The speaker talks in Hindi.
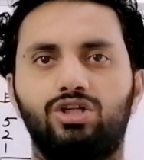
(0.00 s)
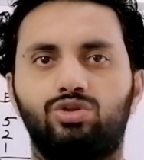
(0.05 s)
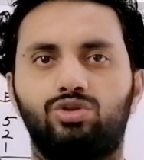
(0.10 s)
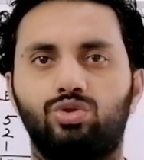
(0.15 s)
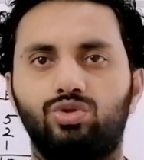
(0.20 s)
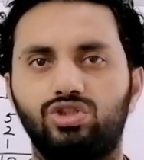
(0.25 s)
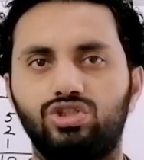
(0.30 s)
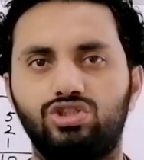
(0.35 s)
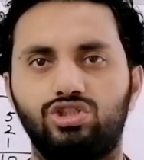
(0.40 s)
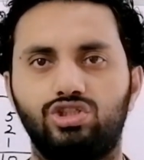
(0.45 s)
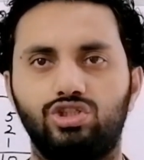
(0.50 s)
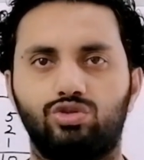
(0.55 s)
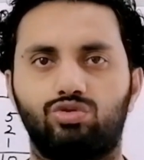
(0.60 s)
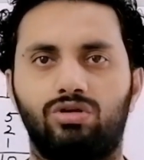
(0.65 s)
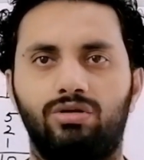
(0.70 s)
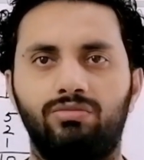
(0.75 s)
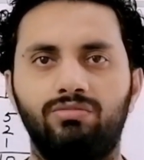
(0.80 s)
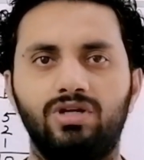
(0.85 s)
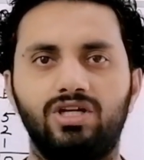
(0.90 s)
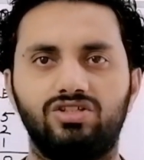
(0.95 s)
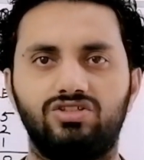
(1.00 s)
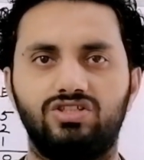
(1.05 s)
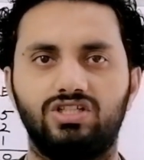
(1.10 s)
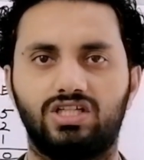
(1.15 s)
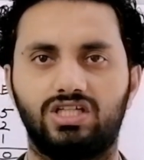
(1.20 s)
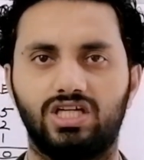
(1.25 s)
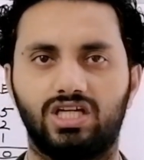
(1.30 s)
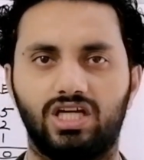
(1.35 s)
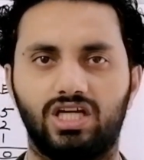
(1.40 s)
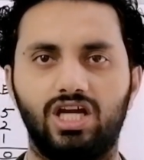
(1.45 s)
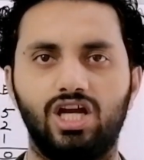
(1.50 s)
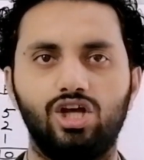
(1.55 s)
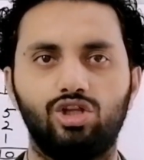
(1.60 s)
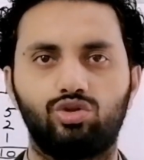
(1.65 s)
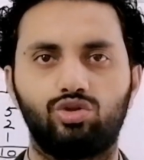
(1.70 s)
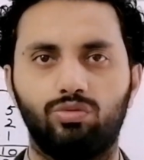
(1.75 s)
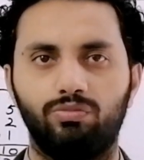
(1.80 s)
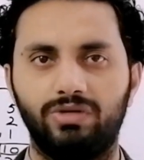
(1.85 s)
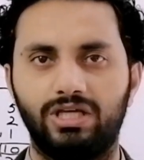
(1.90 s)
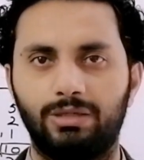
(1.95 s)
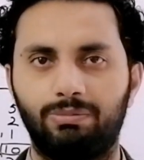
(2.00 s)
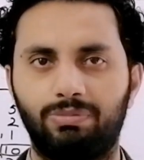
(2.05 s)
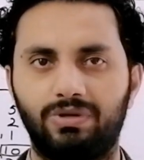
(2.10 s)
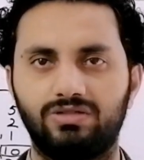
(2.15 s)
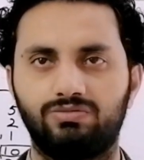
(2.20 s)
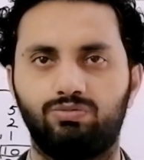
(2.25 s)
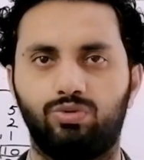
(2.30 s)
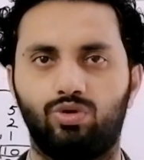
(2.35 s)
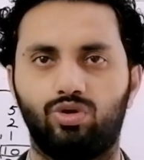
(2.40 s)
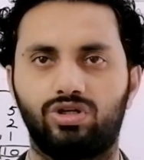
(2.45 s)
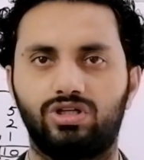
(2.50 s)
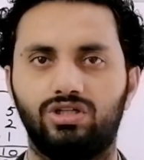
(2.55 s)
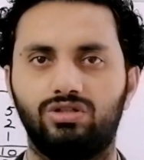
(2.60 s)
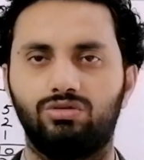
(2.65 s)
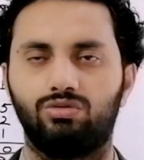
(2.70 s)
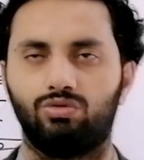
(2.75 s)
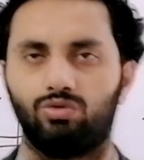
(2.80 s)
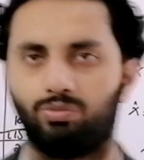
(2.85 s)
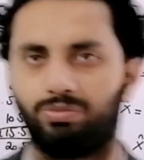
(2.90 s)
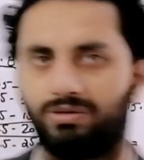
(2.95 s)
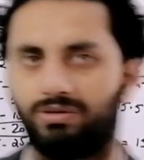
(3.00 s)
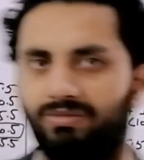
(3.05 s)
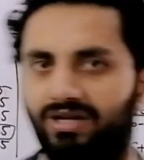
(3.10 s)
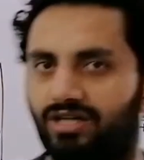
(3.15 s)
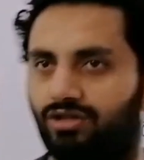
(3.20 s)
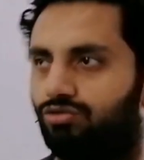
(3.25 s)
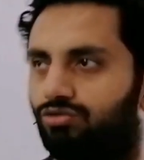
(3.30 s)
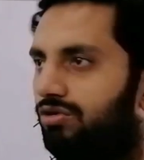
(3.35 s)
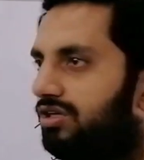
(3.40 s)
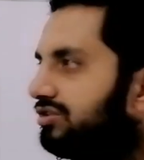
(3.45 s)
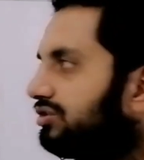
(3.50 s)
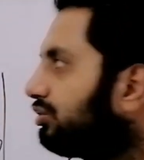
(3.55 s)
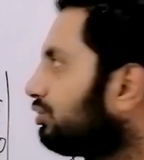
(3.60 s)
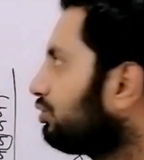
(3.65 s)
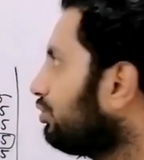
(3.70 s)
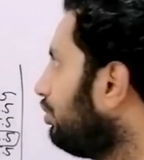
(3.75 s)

तो इस चीज को हम सीखेंगे तो मेरे पास बोर्ड के ऊपर मैंने क्वेश्चन